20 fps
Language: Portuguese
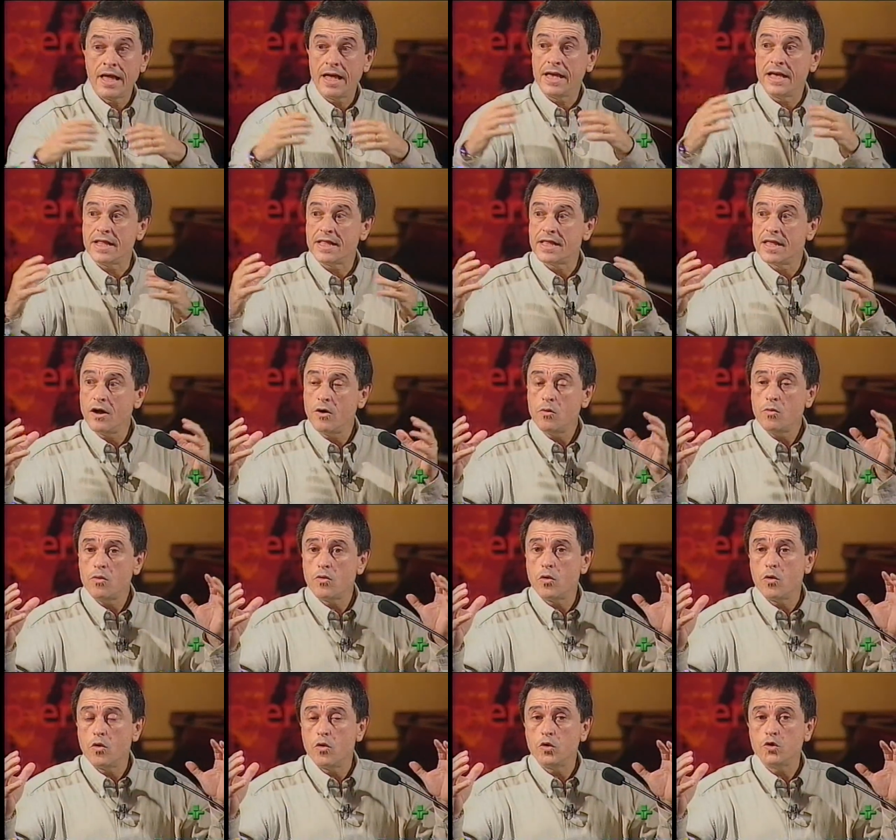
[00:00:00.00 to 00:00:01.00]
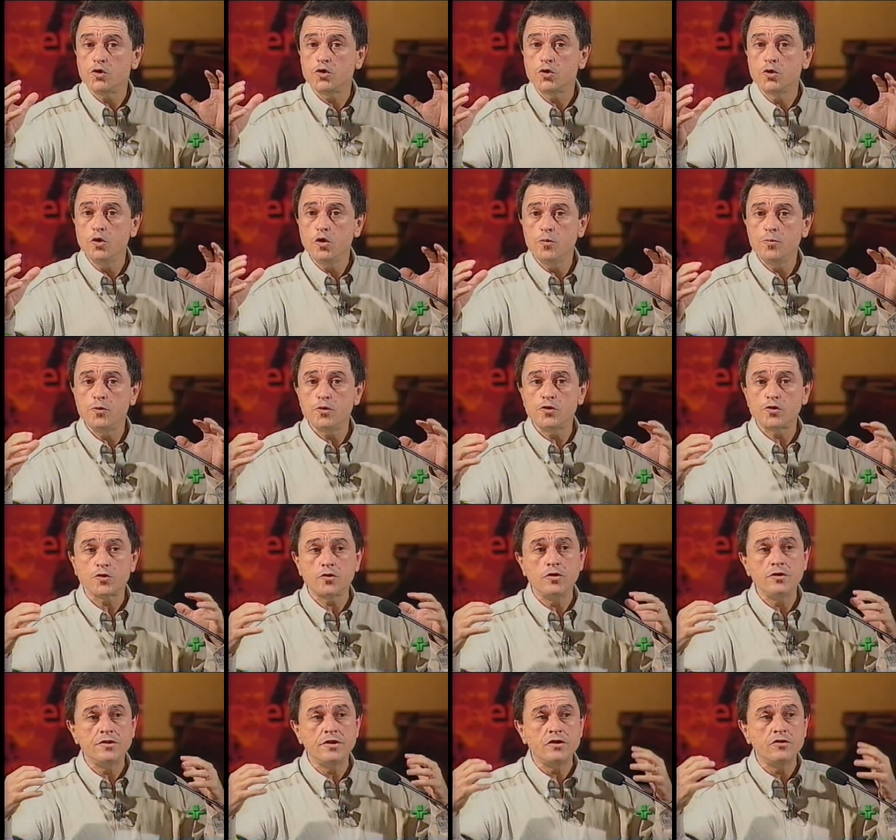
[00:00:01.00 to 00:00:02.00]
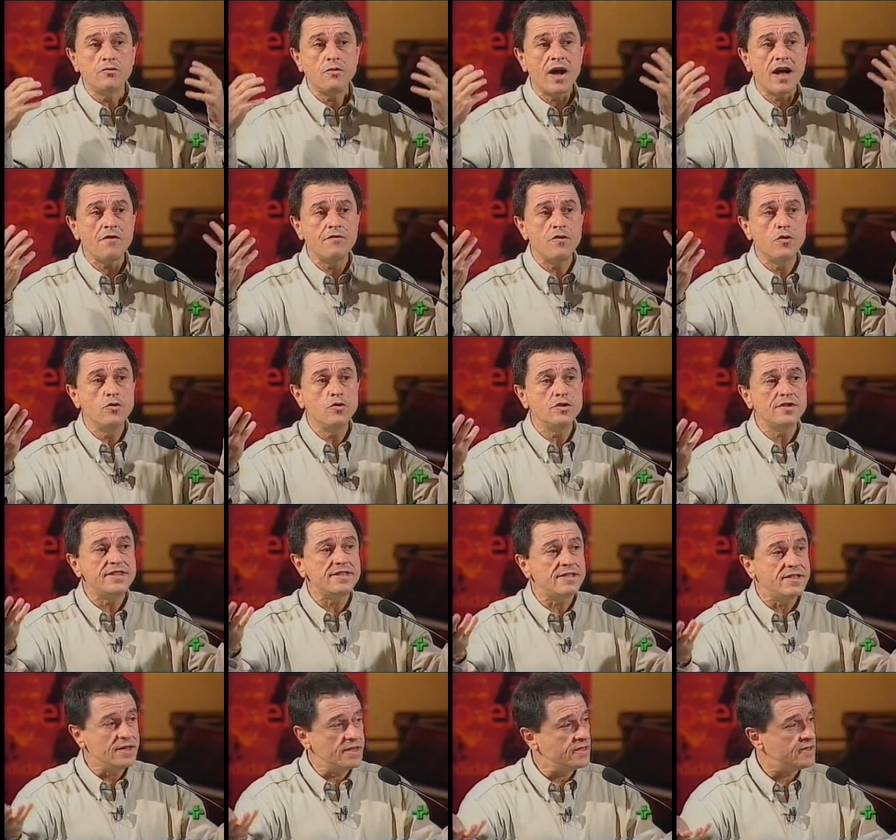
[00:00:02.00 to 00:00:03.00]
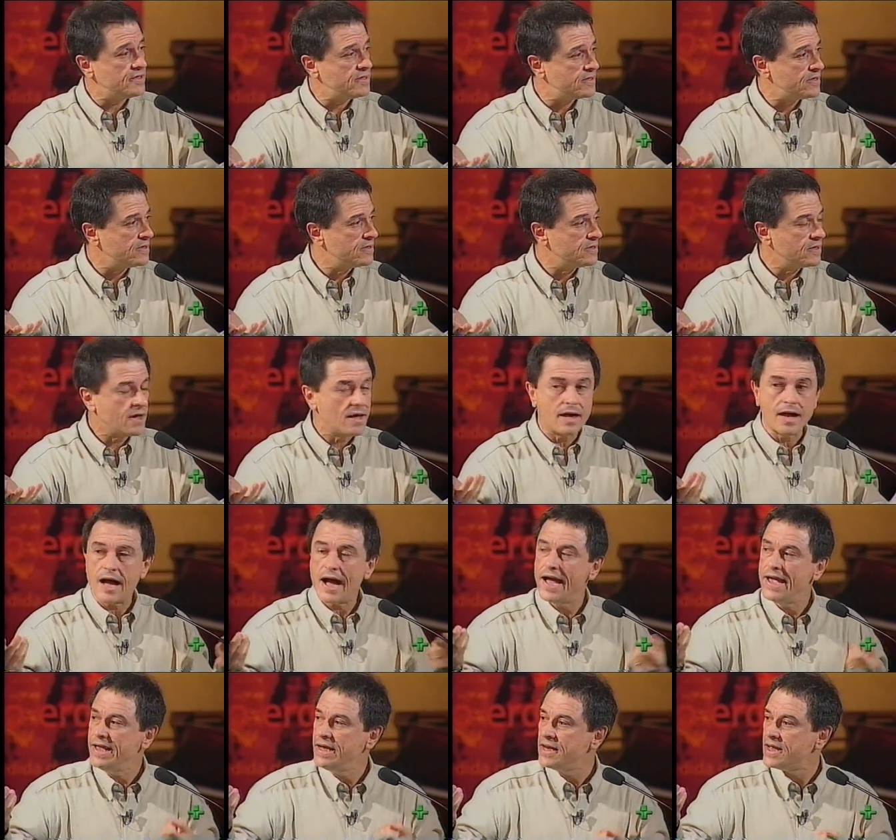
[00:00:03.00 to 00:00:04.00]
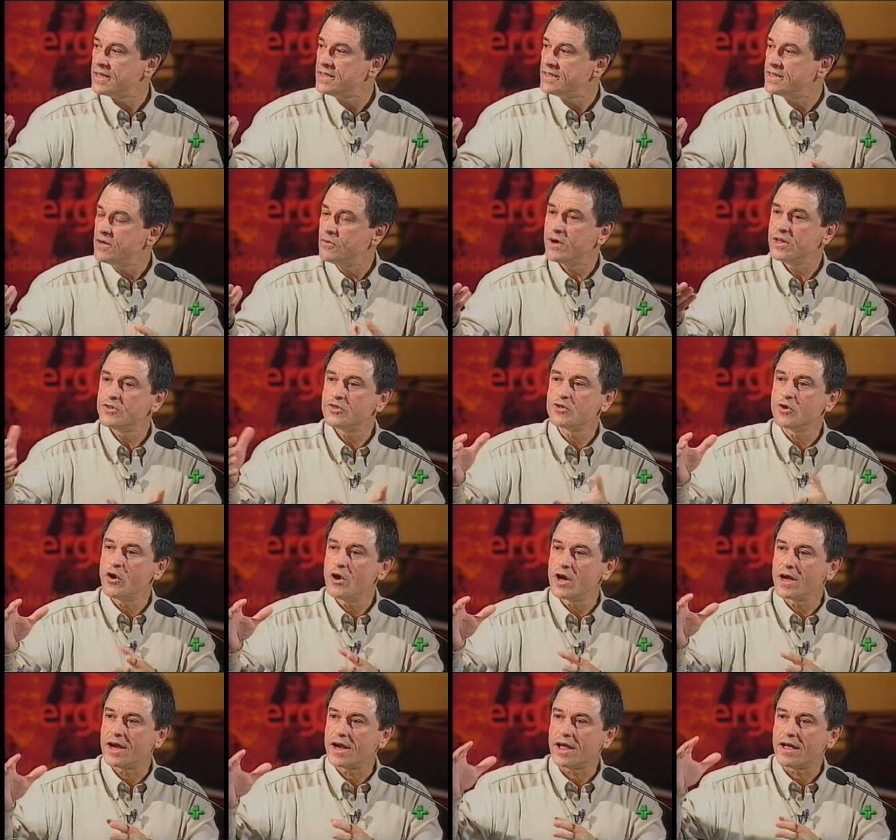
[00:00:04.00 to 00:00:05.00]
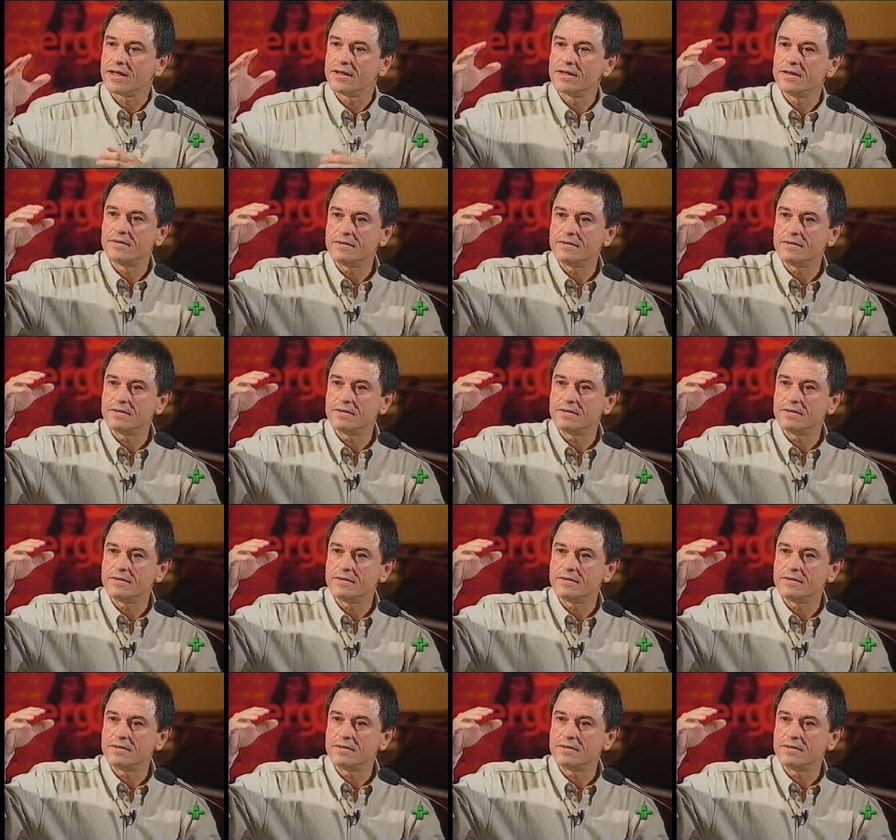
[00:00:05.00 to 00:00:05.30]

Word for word: Então, os grupos continuavam hostis. Aí nasceu a sogra.